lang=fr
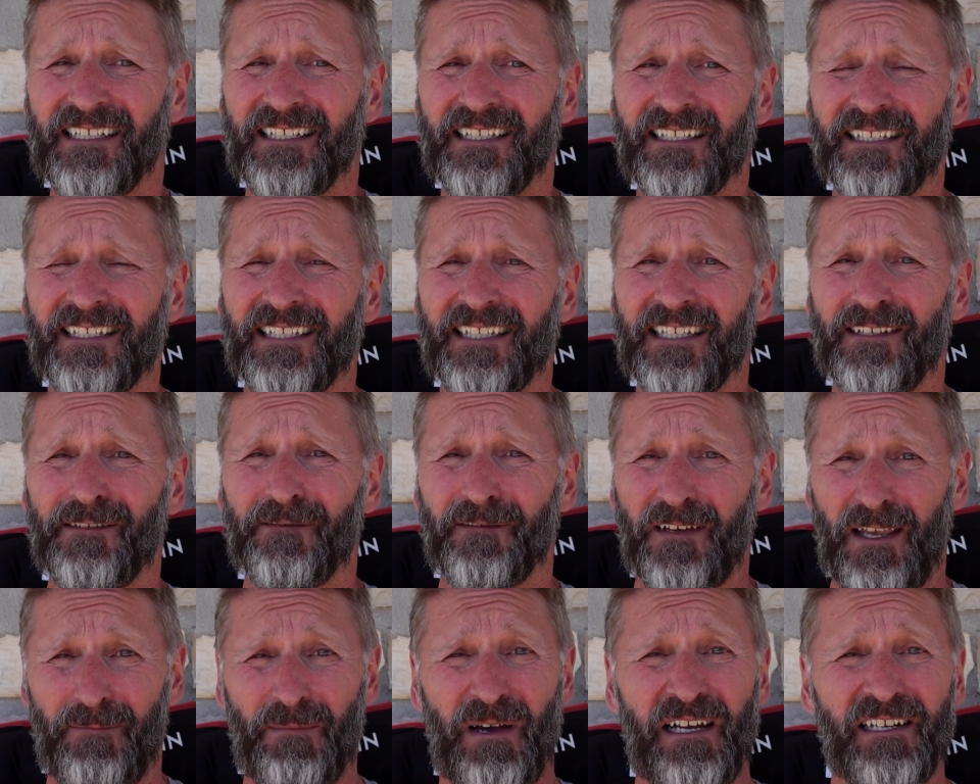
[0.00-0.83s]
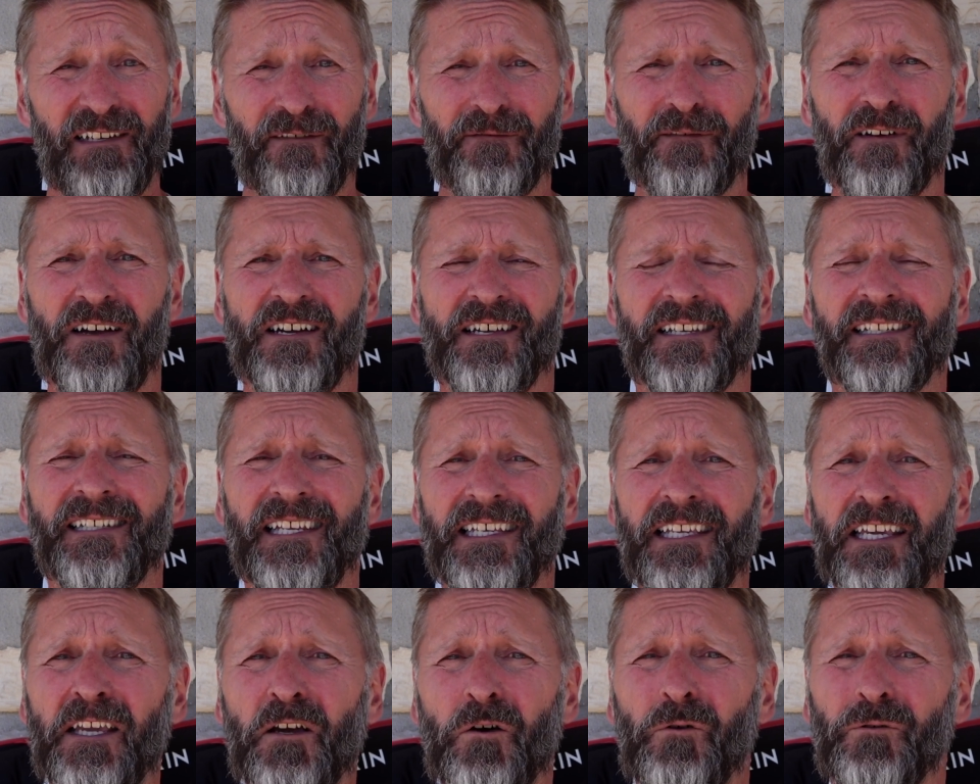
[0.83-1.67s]
c'est vraiment les
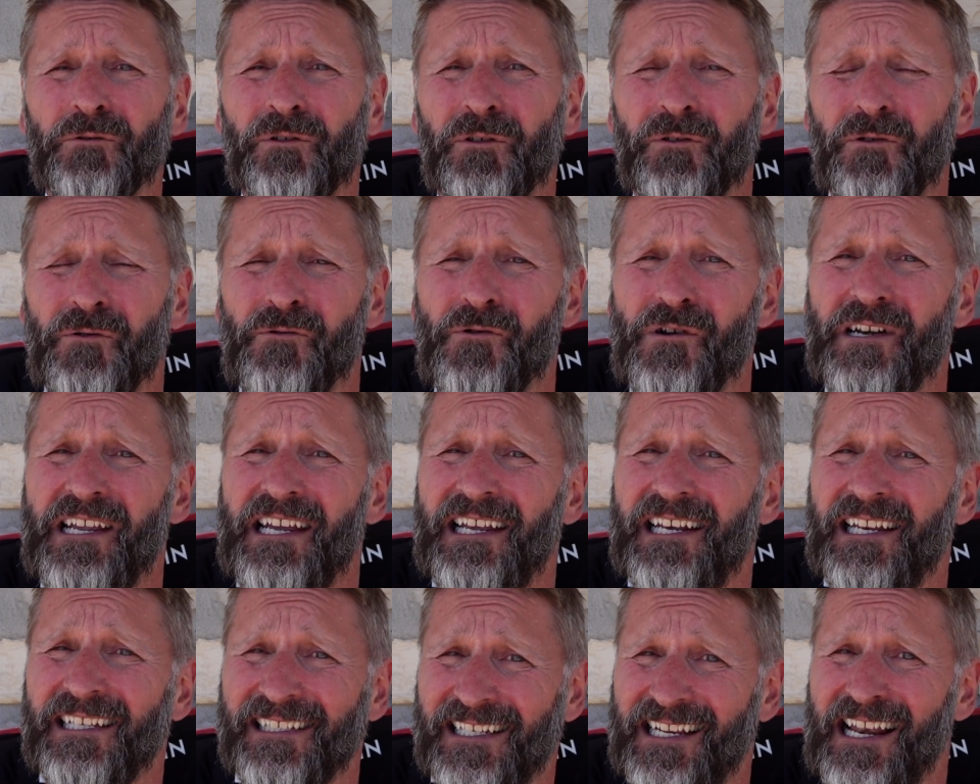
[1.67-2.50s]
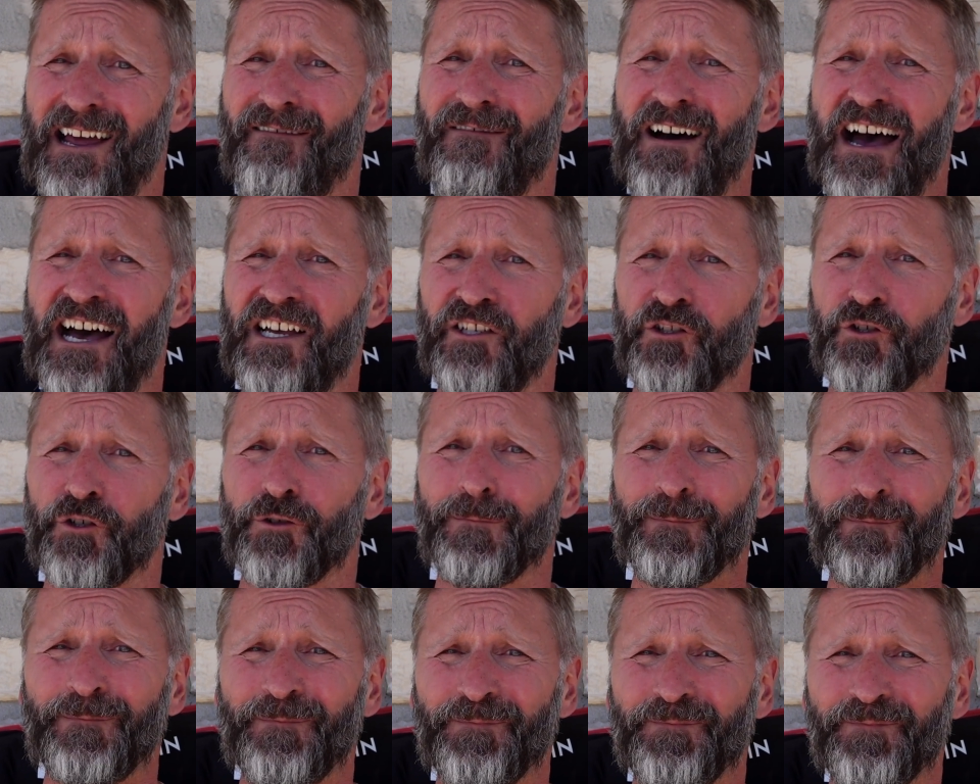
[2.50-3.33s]
Français qui contrôlaient l'esclavage.